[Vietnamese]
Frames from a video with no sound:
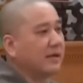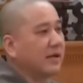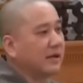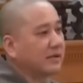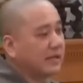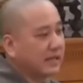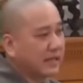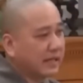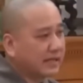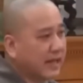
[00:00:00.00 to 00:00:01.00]
à, kiền
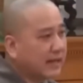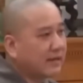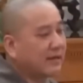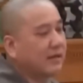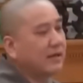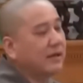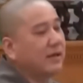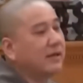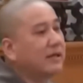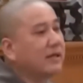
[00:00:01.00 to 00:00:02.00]
là chắc à,
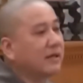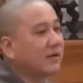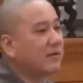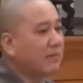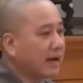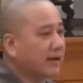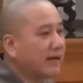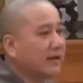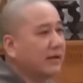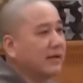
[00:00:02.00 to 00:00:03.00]
liên là con mắt
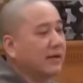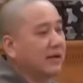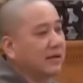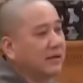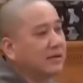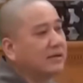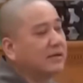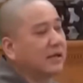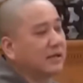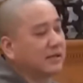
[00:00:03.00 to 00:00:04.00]
à, đức
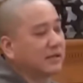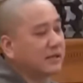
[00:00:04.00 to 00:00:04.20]
à,